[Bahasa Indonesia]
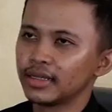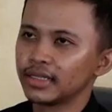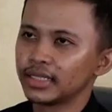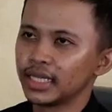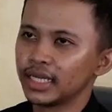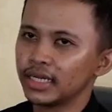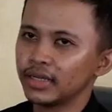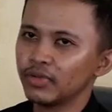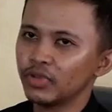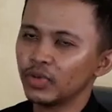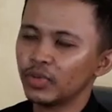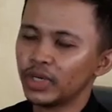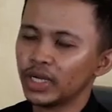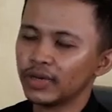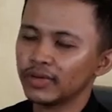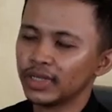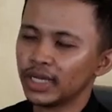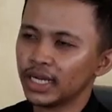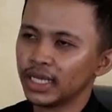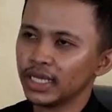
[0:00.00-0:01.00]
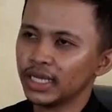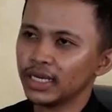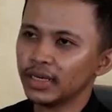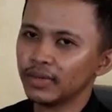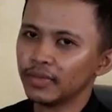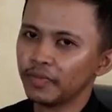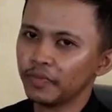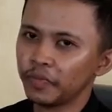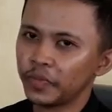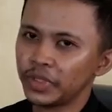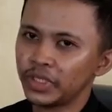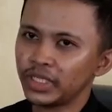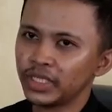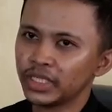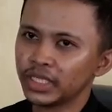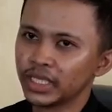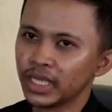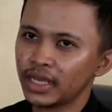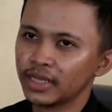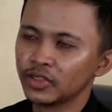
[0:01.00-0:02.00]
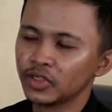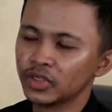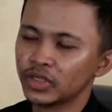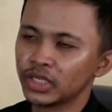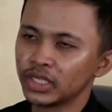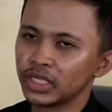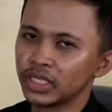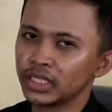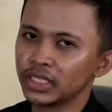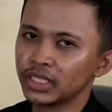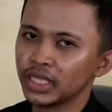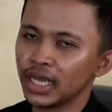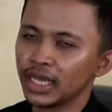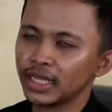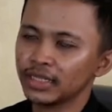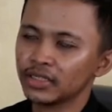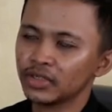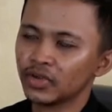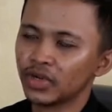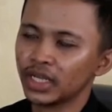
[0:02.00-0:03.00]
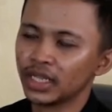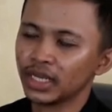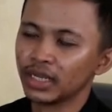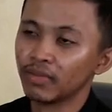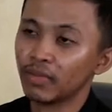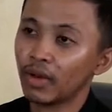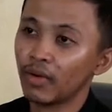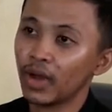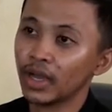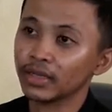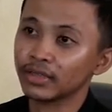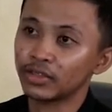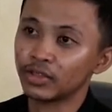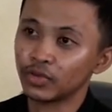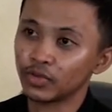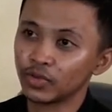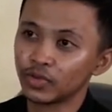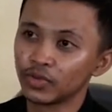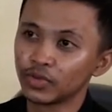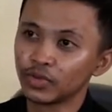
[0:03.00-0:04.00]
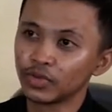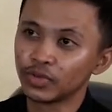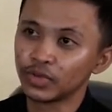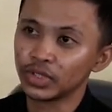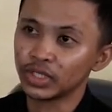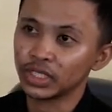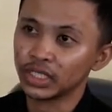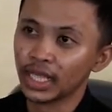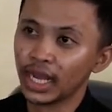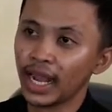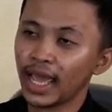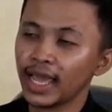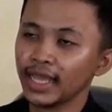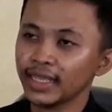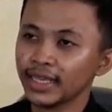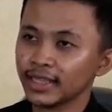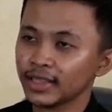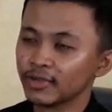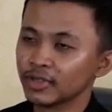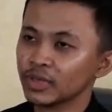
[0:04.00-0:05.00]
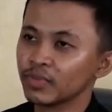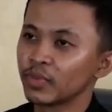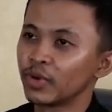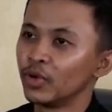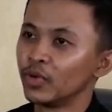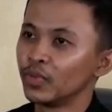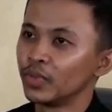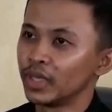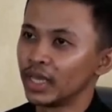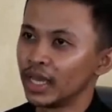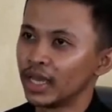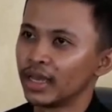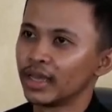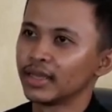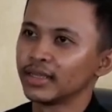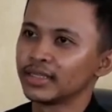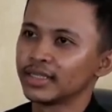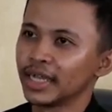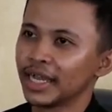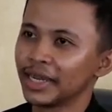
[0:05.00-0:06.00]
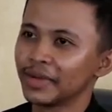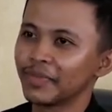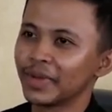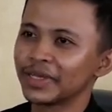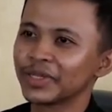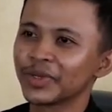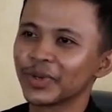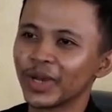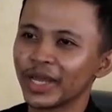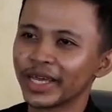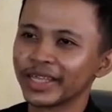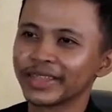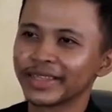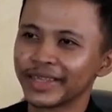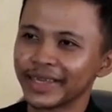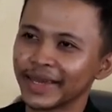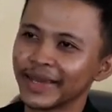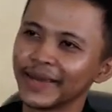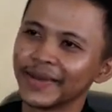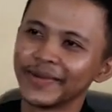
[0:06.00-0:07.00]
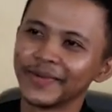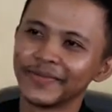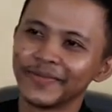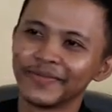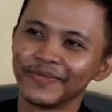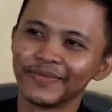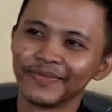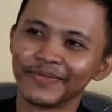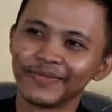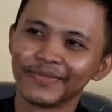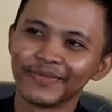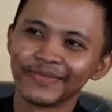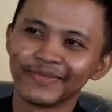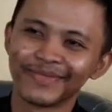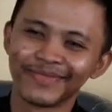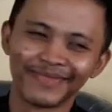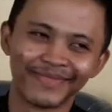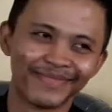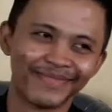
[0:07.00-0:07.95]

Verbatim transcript: Jadi untuk pendaftarannya bisa di saat sholat lima waktu, setelahnya atau sebelumnya, dan pas sholatnya. Oh iya. iya.